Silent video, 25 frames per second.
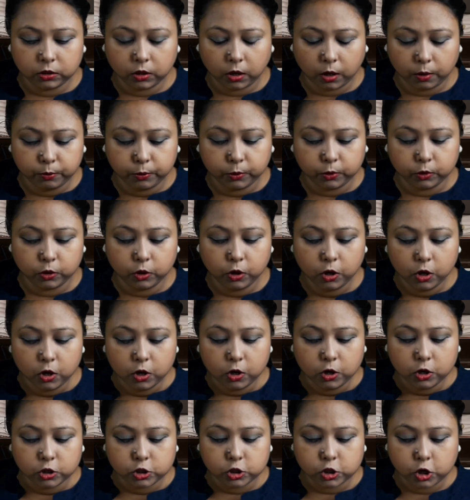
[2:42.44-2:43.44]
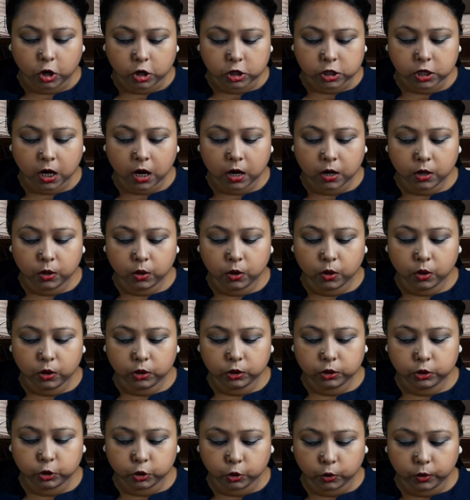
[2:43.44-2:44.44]
নব শশাঙ্ক
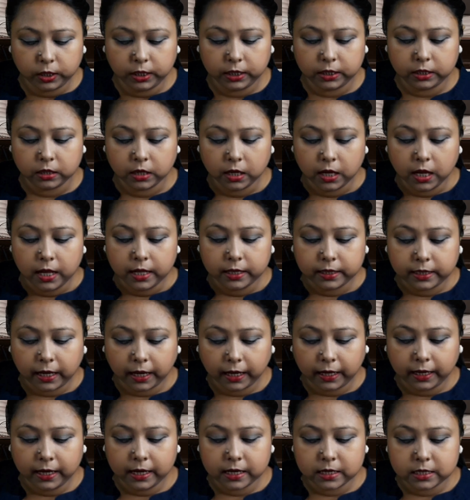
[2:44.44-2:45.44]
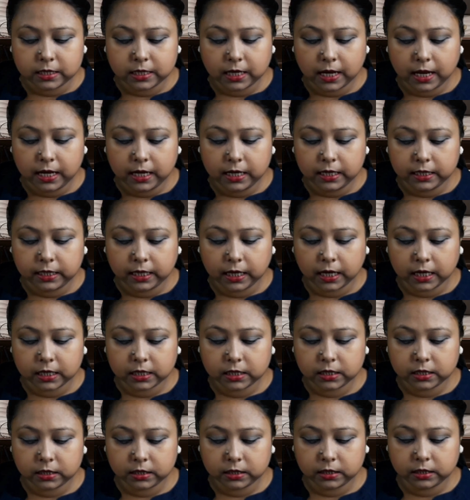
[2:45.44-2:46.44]
চরিত থেকে যে
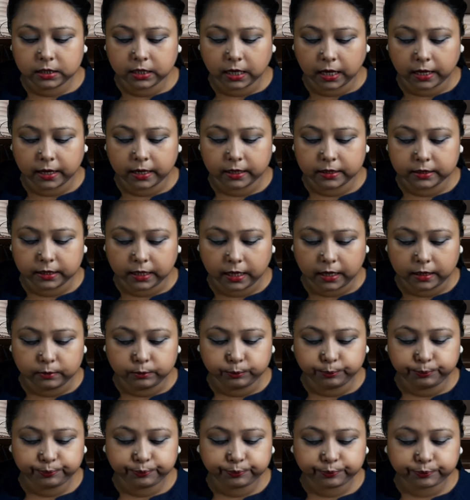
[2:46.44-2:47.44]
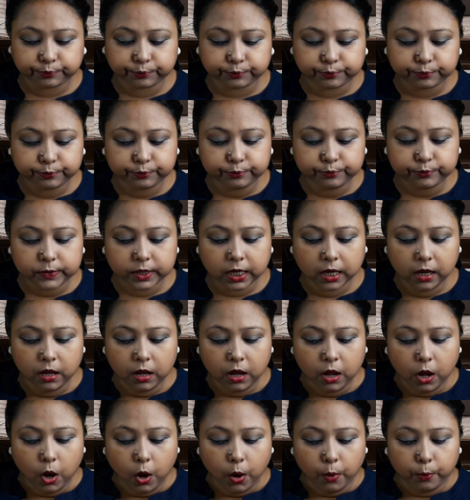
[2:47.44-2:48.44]
ইতিহাস জানা যায়
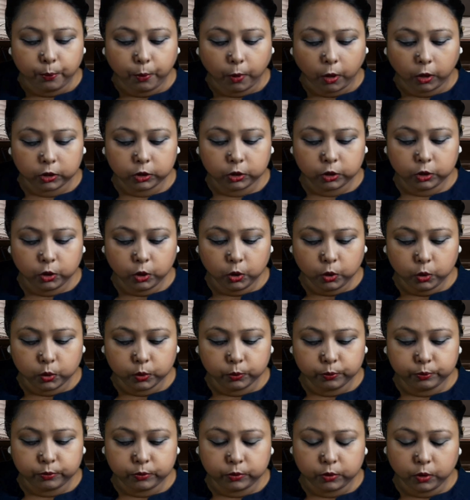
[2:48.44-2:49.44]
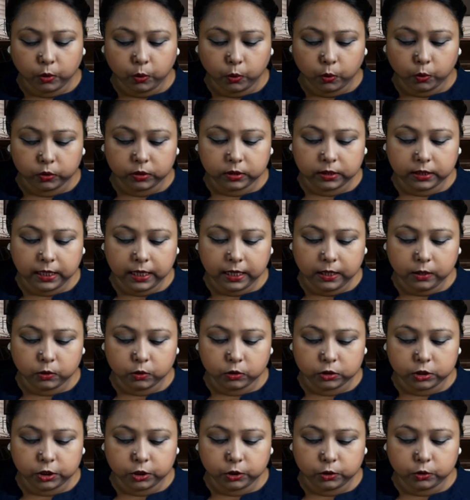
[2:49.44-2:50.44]
পদ্মগুপ্ত কর্তৃক
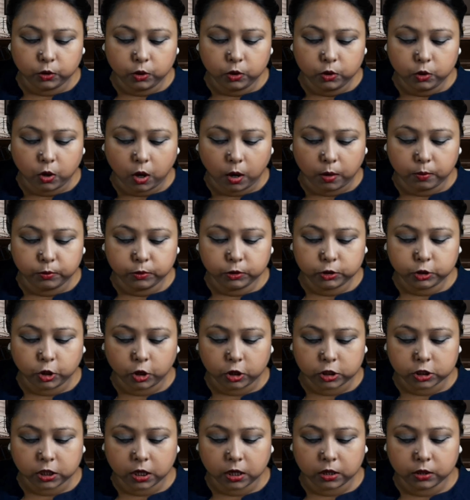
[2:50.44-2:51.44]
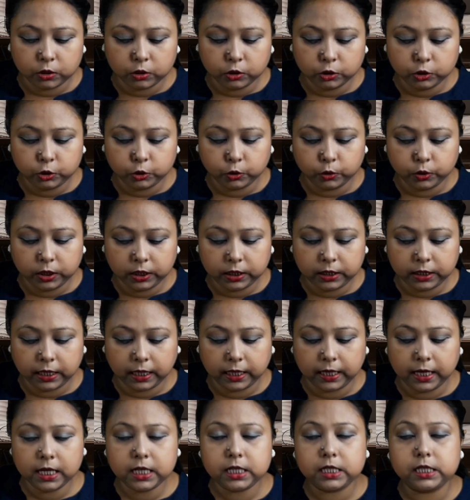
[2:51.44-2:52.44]
রচিত নব শশাঙ্ক চরিত
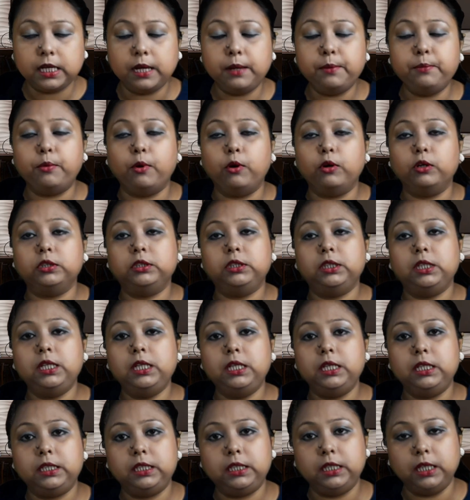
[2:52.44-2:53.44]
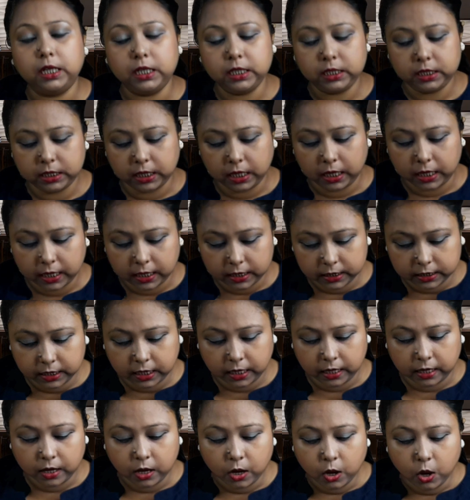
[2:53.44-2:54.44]
থেকে যে বংশের ইতিহাস জানা
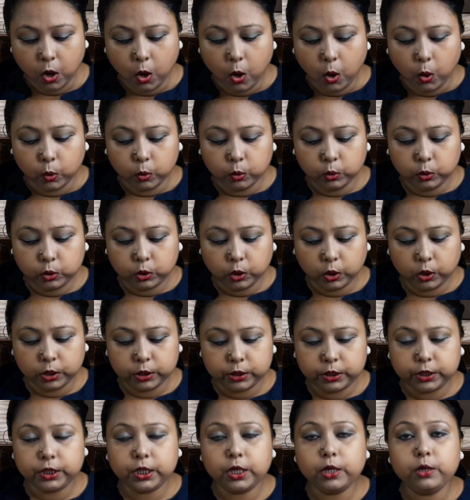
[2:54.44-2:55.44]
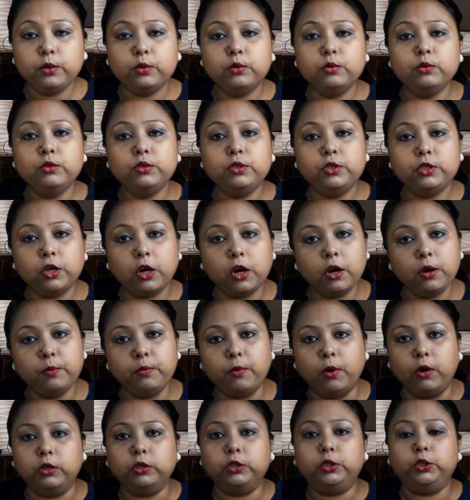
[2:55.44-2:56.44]
যায় উত্তর হচ্ছে গুজ্জর
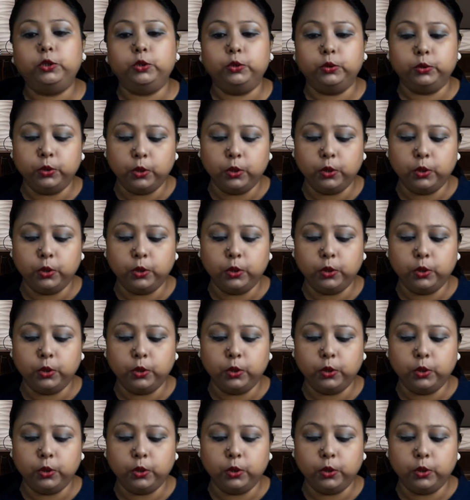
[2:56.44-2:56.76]
বংশ